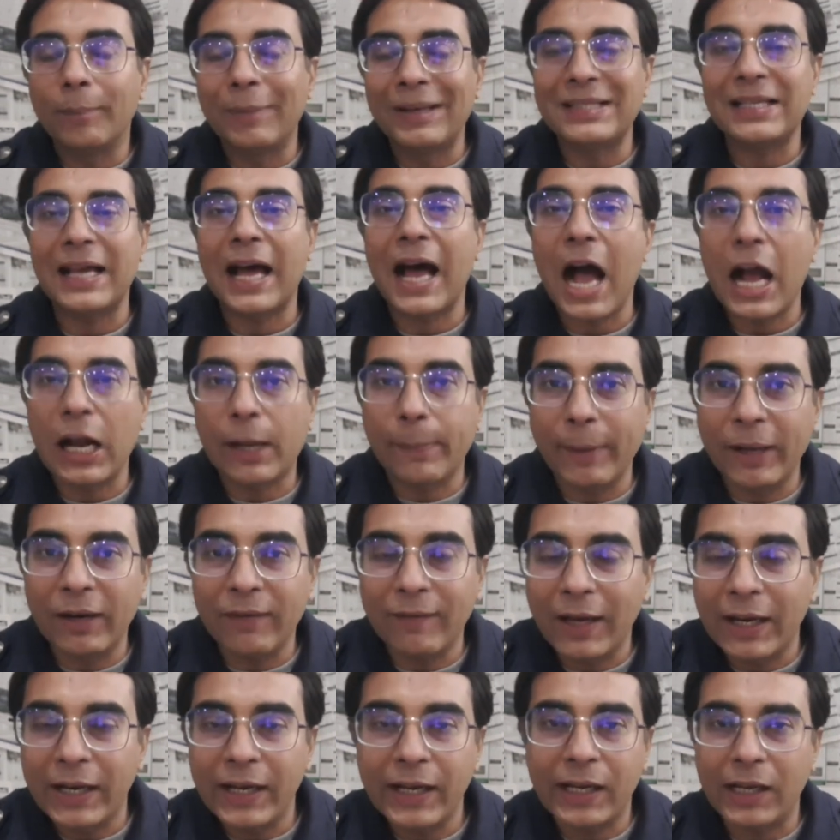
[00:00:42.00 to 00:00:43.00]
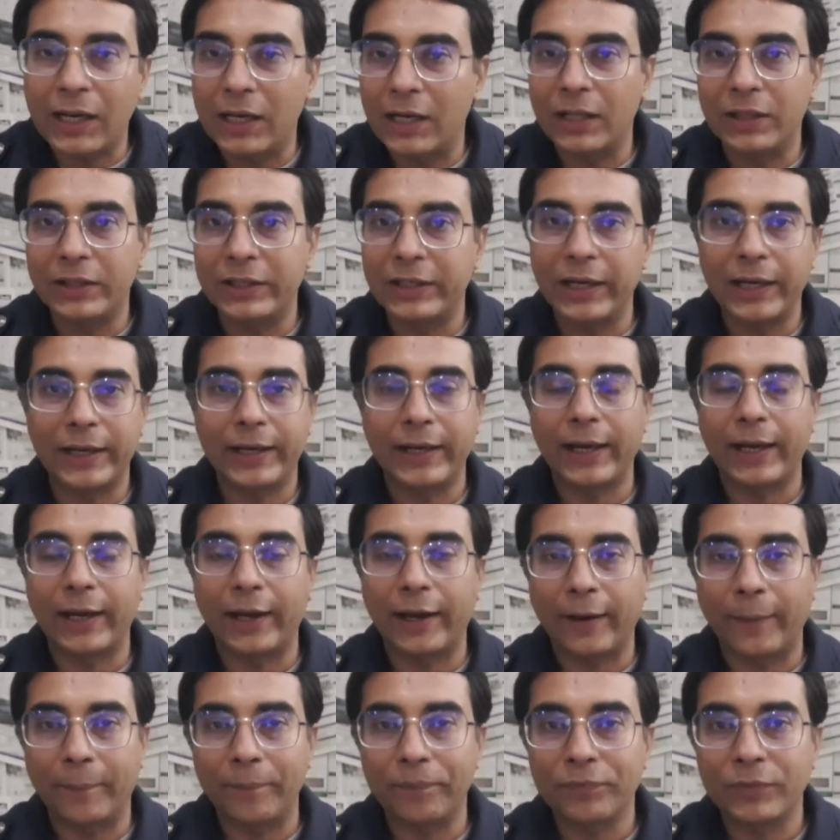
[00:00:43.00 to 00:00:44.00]
मजाक बनवाने के लिए दिया गया
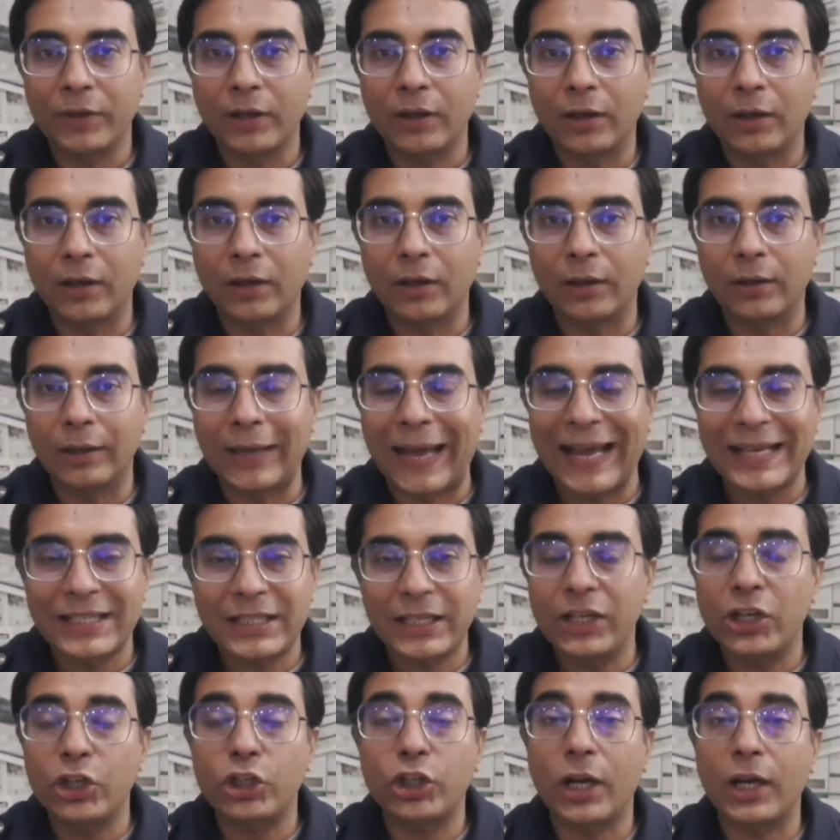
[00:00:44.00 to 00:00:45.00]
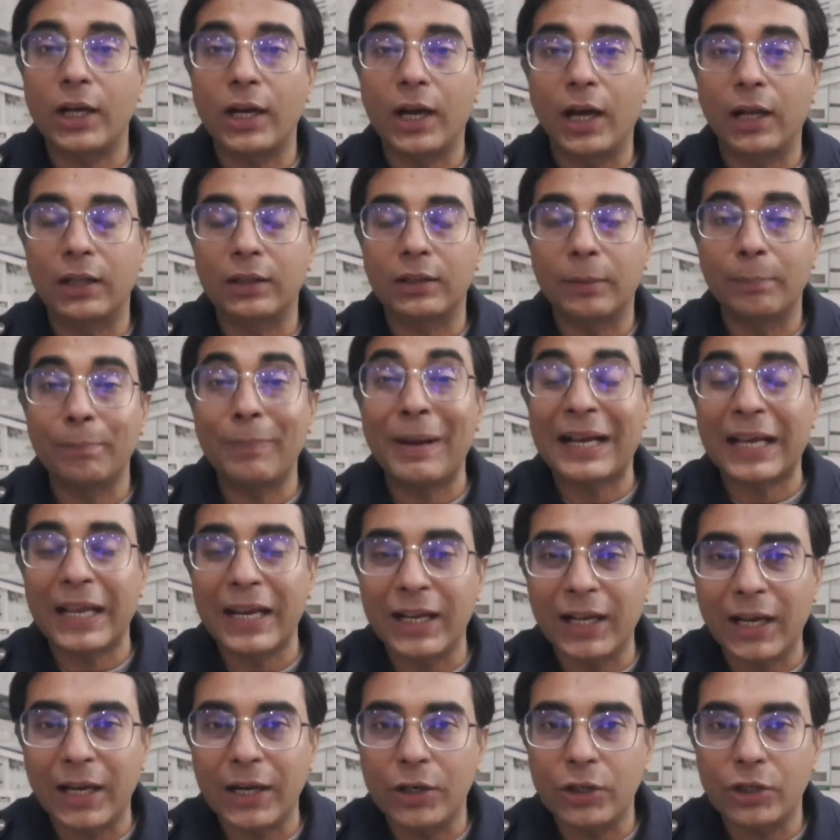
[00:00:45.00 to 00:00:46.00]
है ऐसे निशानात
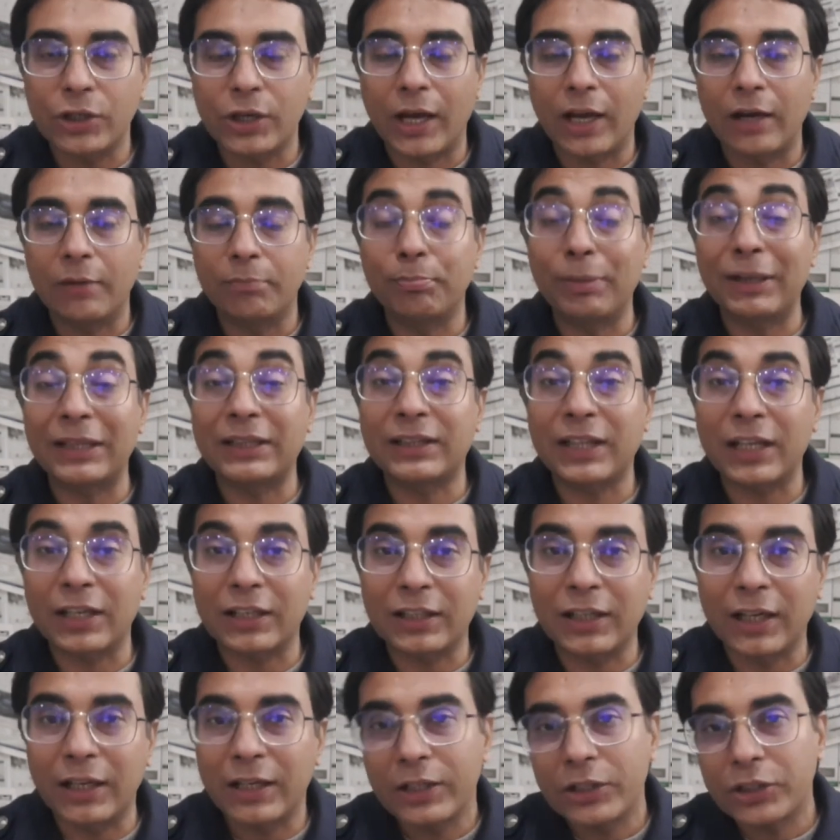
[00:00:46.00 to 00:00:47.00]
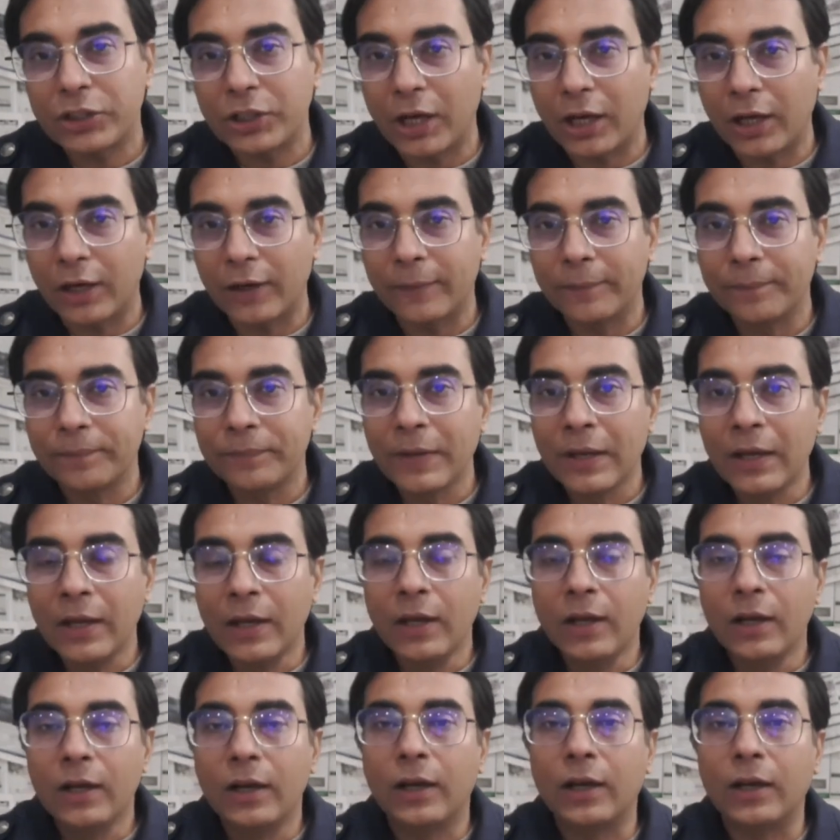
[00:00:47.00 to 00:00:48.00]
बकरी का निशान बत्तख का निशान
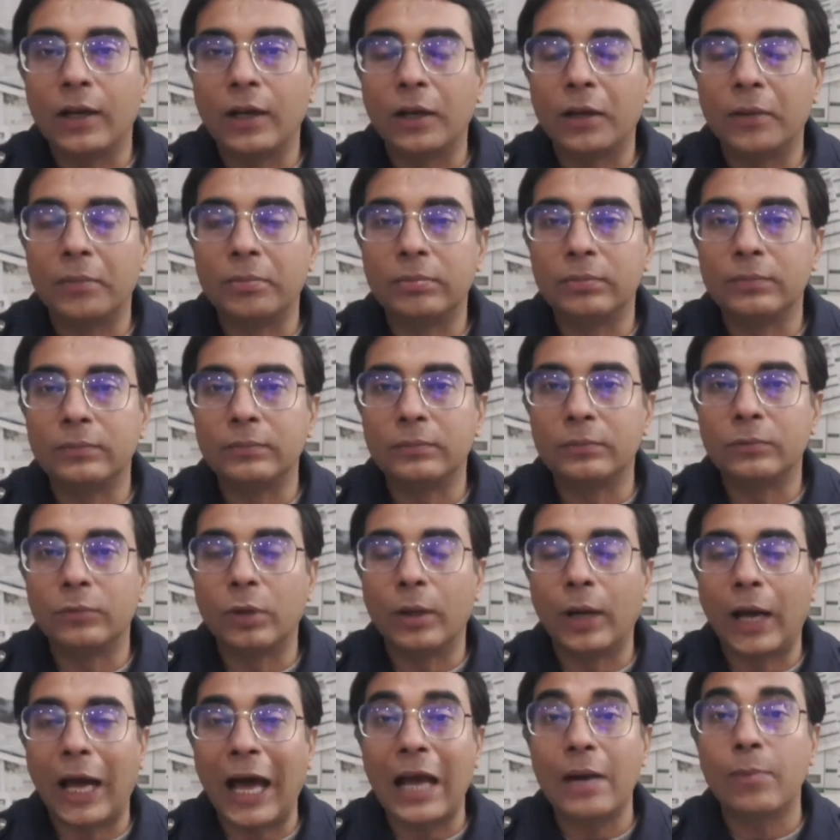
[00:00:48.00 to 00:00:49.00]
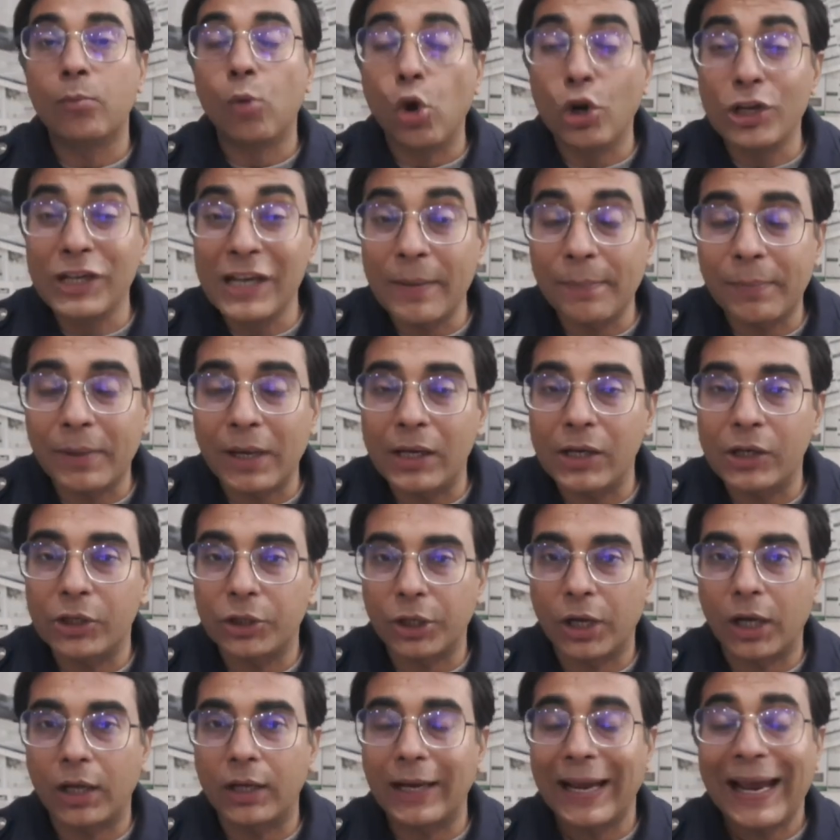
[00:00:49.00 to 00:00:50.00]
हारमोनियम का
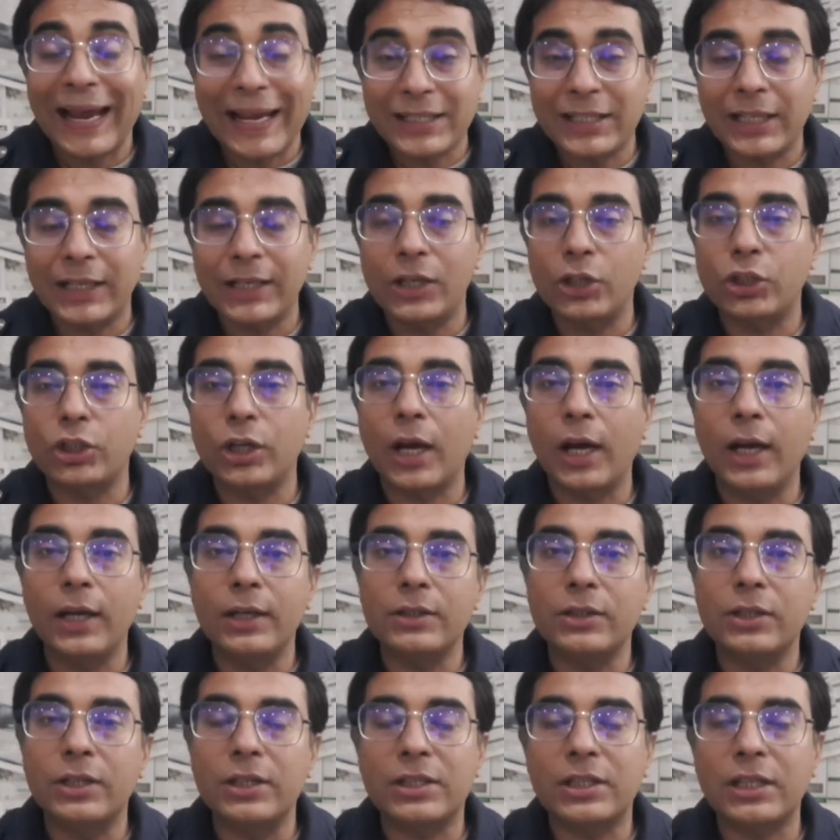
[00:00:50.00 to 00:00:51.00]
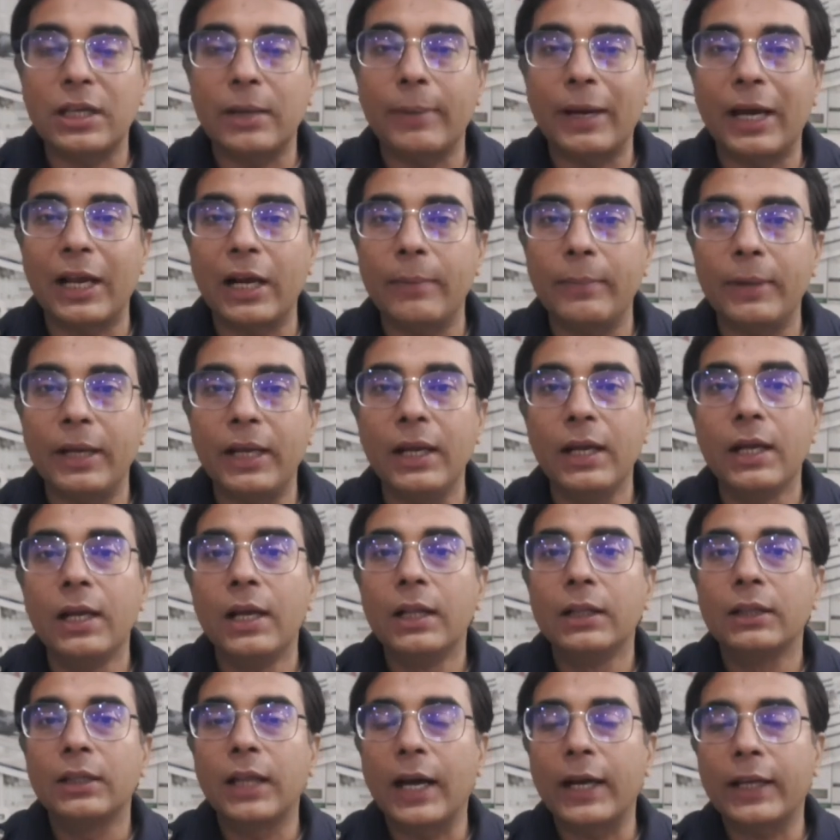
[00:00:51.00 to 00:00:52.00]
निशान ऐसे निशान जिसके बारे में
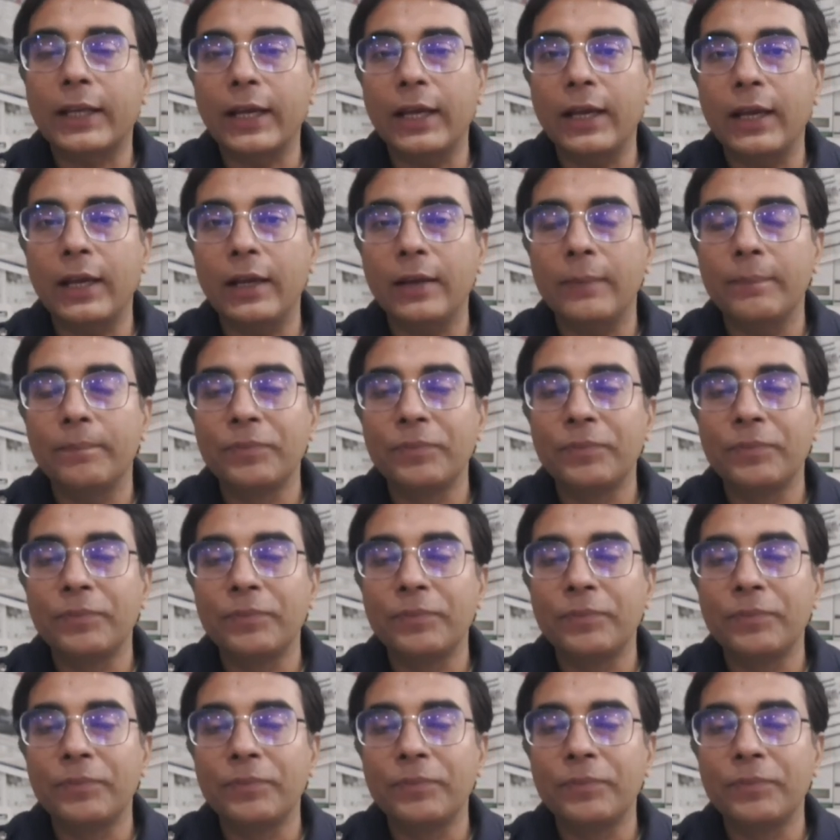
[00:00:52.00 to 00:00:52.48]
ताकि